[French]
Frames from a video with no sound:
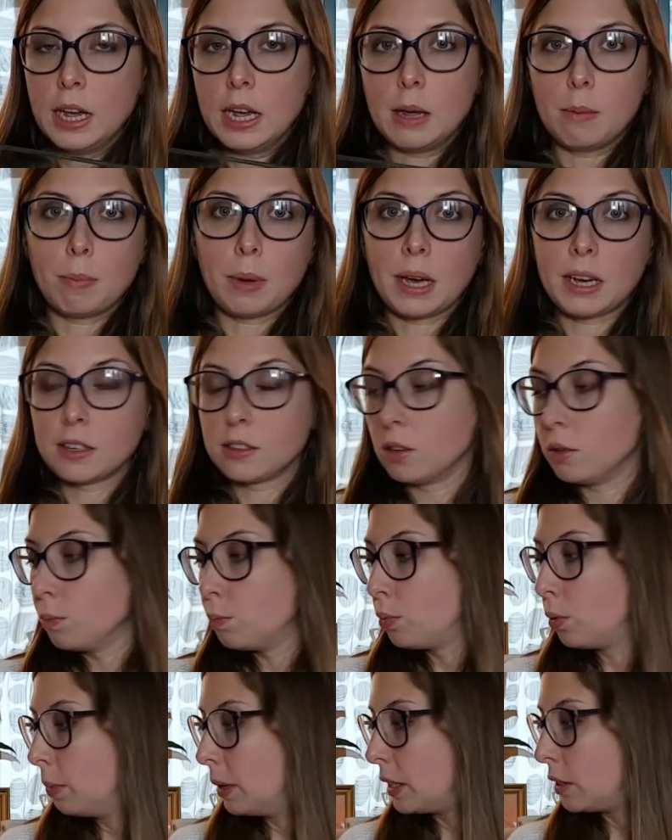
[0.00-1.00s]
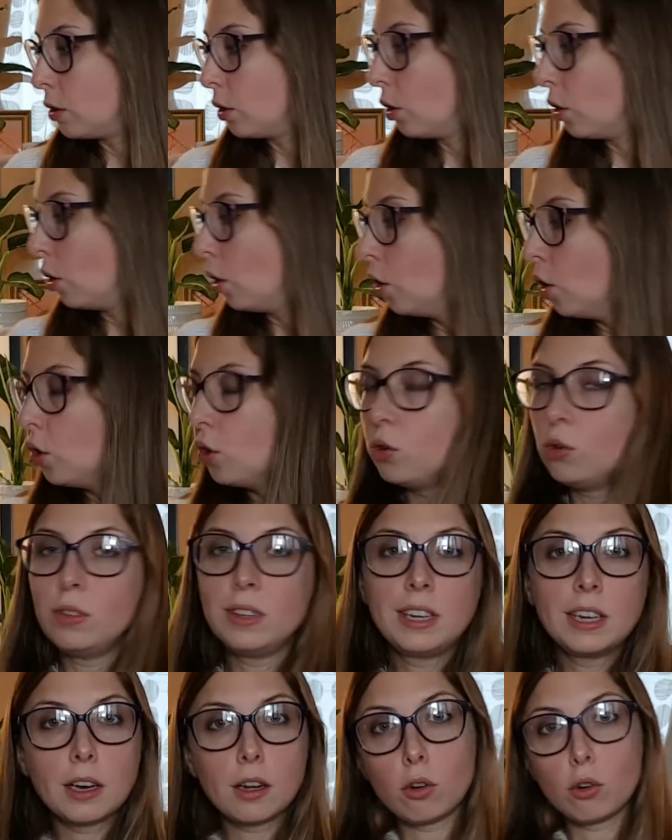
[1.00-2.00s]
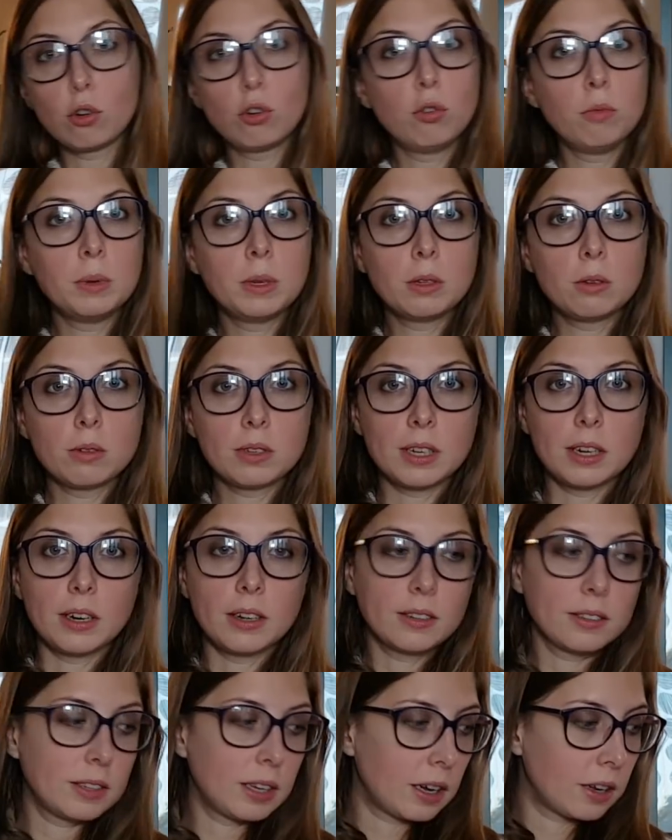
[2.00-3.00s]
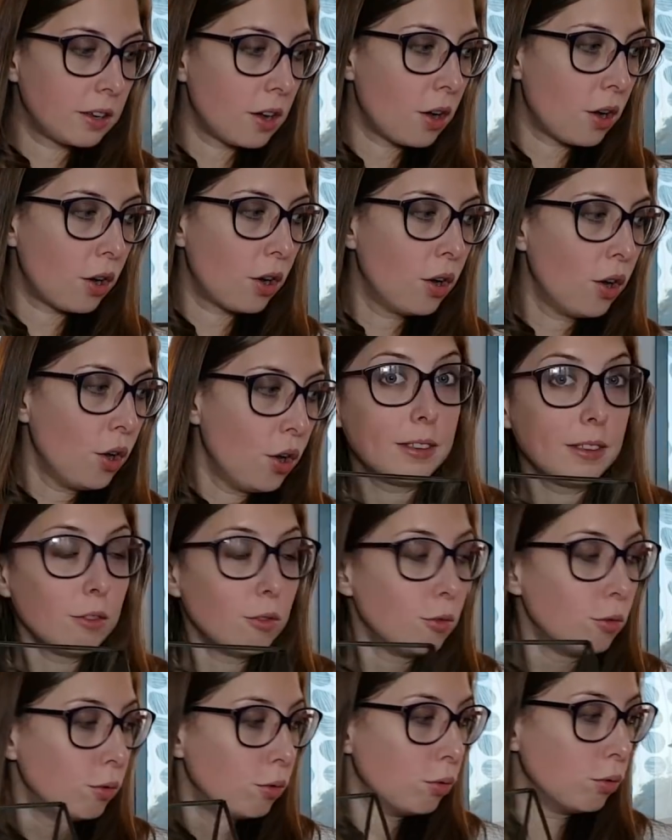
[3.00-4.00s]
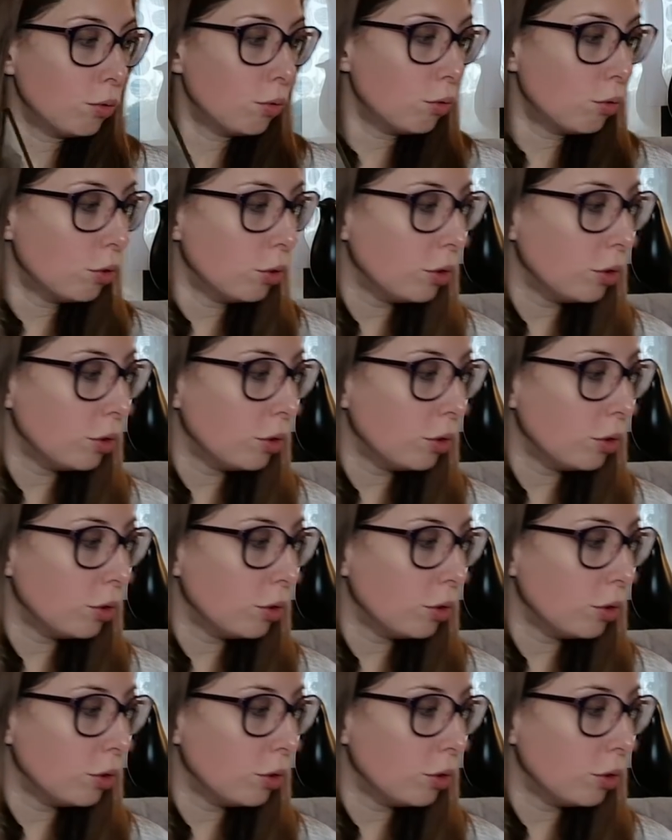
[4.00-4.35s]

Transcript: Et par exemple, pour mettre une guirlande lumineuse à l'intérieur ou,